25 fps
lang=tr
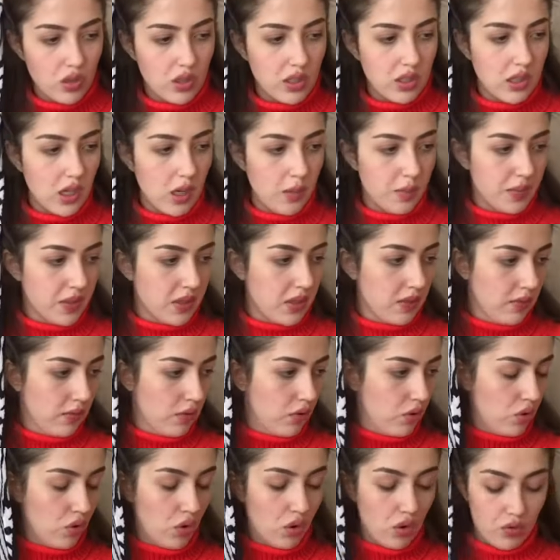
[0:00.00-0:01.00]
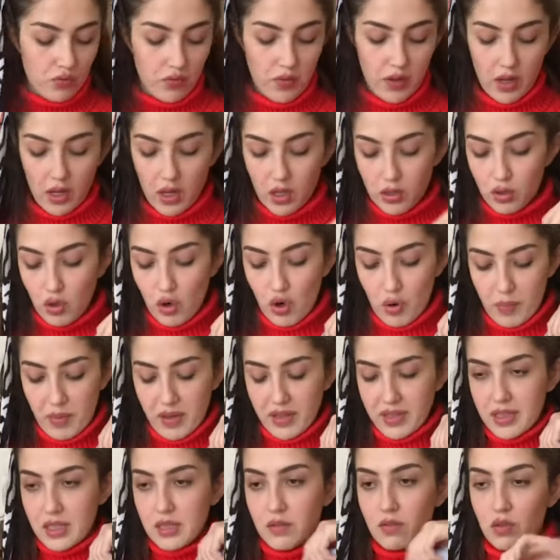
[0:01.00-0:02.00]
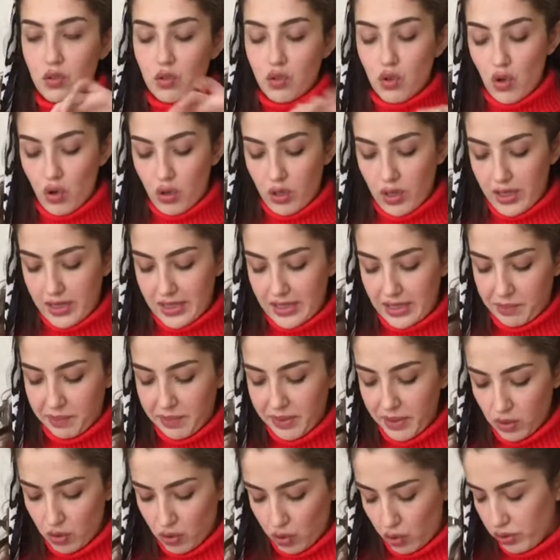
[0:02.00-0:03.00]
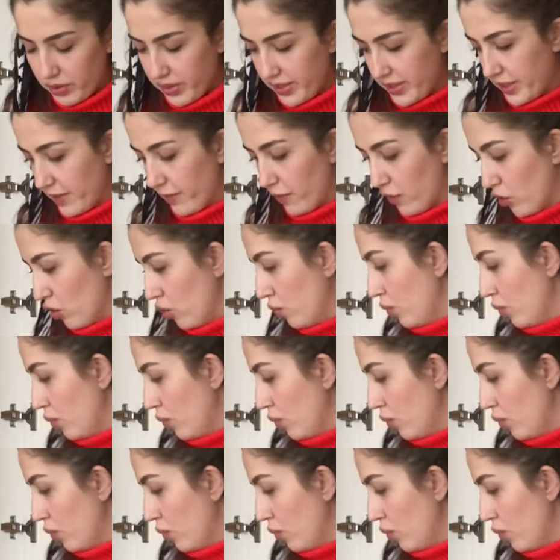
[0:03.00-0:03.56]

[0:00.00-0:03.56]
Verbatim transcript: crop sweatshirt veya normal sweatshirtler giymeyi çok seviyorum.